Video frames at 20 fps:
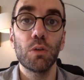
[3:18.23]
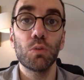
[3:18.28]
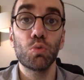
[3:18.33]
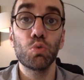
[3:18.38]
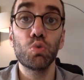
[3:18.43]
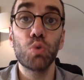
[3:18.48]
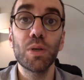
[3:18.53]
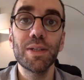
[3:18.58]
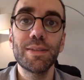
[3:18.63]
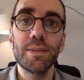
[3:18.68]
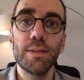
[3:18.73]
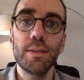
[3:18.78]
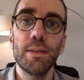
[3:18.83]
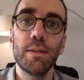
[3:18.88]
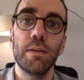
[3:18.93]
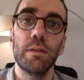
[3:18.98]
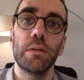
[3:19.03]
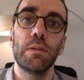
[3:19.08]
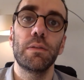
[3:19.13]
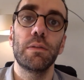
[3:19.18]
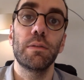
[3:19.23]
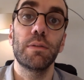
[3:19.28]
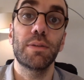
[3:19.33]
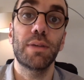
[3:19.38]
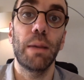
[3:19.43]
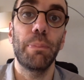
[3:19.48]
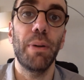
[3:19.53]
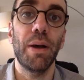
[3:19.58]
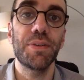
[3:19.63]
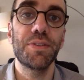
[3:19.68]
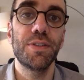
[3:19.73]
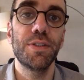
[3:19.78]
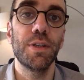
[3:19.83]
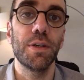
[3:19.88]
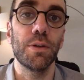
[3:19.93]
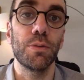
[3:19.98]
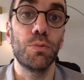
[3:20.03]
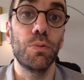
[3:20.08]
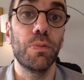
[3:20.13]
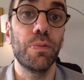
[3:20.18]
Toujours est-il qu'à
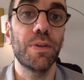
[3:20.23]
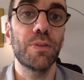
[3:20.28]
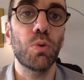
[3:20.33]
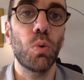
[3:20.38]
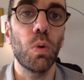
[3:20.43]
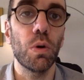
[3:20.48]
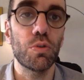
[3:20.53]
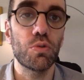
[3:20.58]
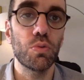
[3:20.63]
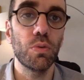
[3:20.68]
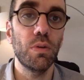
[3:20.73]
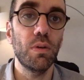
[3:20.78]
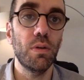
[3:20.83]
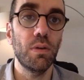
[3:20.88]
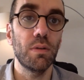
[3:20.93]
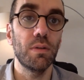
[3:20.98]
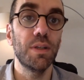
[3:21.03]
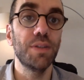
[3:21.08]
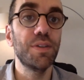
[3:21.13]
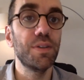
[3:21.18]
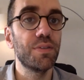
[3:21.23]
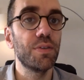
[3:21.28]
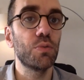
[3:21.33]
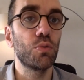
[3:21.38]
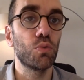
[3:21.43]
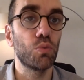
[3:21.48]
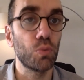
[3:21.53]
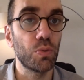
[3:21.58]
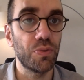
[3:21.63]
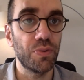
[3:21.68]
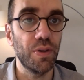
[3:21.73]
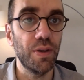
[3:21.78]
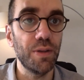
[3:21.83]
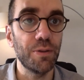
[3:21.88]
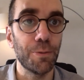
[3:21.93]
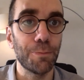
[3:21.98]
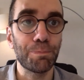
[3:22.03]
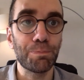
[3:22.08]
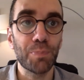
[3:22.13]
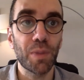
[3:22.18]
partir du 23 juin, les décès se
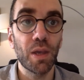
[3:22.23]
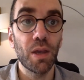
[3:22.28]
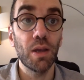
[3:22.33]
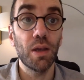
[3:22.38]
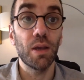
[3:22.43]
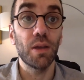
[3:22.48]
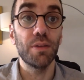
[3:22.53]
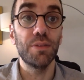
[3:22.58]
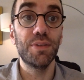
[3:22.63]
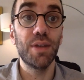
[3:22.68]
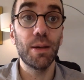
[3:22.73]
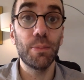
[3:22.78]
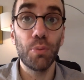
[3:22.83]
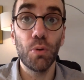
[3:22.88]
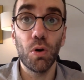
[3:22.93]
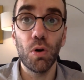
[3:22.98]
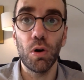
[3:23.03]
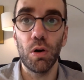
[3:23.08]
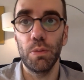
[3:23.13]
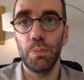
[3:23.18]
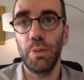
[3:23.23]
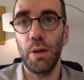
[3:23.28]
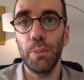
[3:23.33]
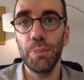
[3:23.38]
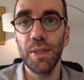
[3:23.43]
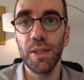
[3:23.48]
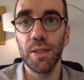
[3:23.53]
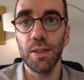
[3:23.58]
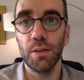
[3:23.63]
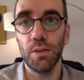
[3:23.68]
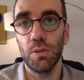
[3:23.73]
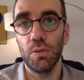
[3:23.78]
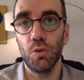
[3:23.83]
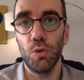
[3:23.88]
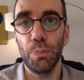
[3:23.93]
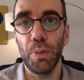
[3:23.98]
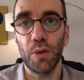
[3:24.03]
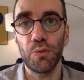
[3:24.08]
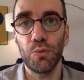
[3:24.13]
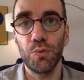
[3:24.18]
succèdent, d'abord parmi euh,
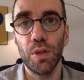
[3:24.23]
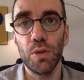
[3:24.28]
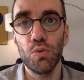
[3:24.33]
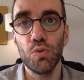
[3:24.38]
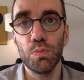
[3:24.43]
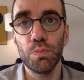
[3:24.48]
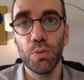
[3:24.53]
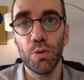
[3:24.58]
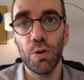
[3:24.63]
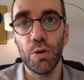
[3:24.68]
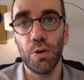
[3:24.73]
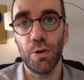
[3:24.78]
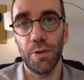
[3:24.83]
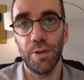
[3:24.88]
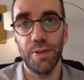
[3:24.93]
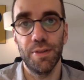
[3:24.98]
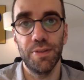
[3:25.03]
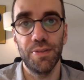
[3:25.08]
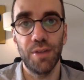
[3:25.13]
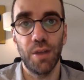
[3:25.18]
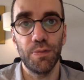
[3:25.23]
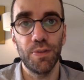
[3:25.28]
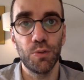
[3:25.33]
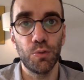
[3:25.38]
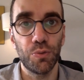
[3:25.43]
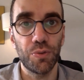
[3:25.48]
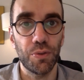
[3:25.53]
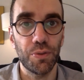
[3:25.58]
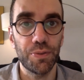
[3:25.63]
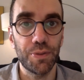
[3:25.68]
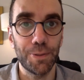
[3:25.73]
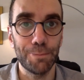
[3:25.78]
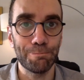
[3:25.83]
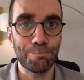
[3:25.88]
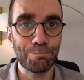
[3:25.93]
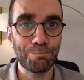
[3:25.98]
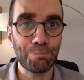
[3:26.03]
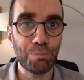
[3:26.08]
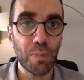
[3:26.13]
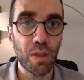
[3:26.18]
le personnel du port et des services de santé,
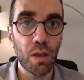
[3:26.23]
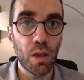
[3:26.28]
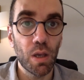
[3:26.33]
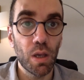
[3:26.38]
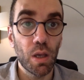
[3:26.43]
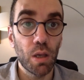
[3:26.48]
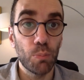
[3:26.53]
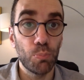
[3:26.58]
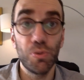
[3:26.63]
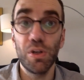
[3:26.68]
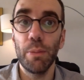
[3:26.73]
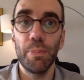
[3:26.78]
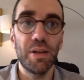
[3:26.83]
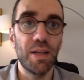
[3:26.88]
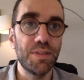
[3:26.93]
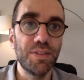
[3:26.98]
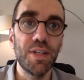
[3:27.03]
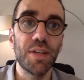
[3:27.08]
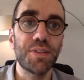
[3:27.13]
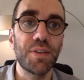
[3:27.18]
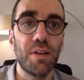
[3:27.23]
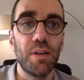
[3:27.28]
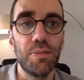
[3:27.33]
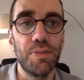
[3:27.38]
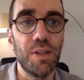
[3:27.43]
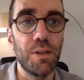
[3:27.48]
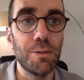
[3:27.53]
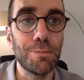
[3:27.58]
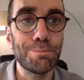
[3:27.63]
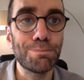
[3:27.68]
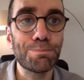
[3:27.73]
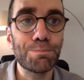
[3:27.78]
puis la maladie atteint la ville.